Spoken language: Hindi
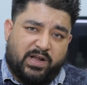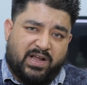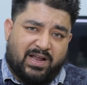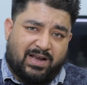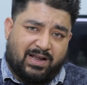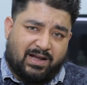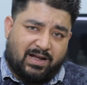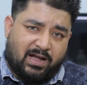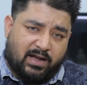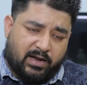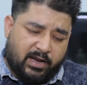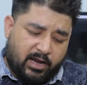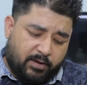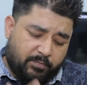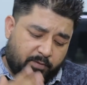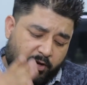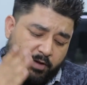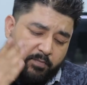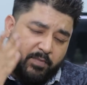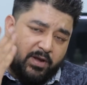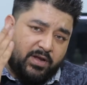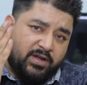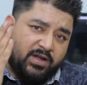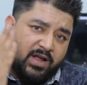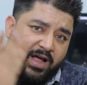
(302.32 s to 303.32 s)
बढ़िया लगा कैमरे
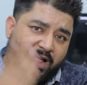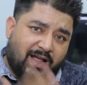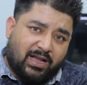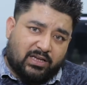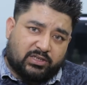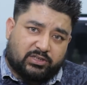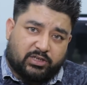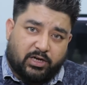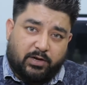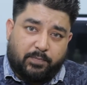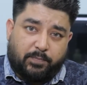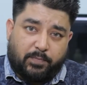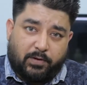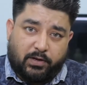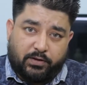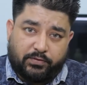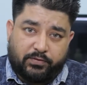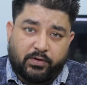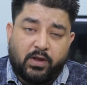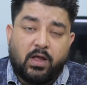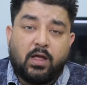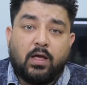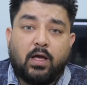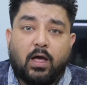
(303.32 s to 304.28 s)
में या एसेट प्लस